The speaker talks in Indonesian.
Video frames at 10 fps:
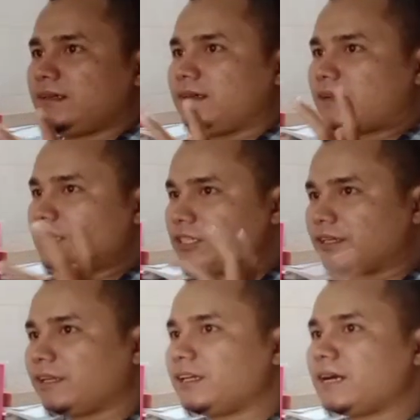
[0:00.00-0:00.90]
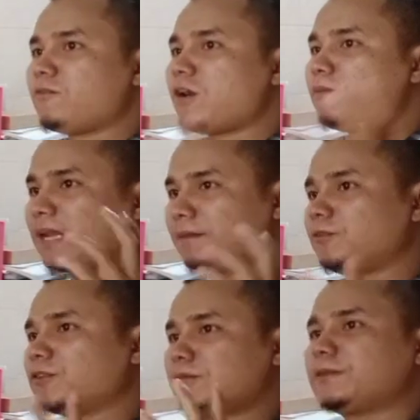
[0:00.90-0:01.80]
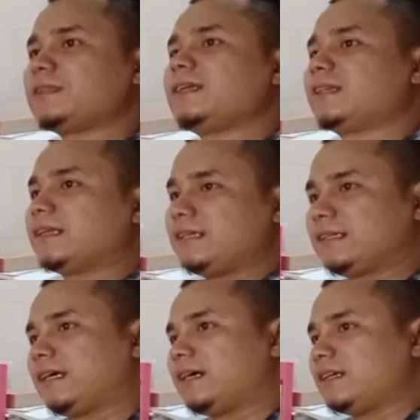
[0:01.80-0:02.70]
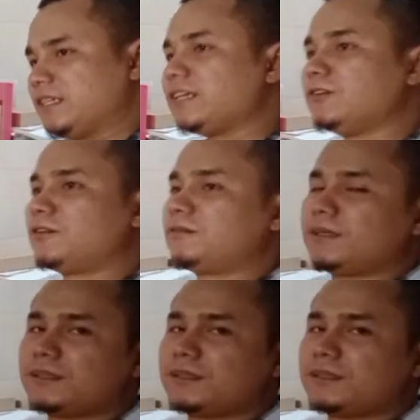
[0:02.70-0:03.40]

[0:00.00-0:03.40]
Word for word: Rashid Rida, Muhammad Abduh seperti yang tadi saya singgung.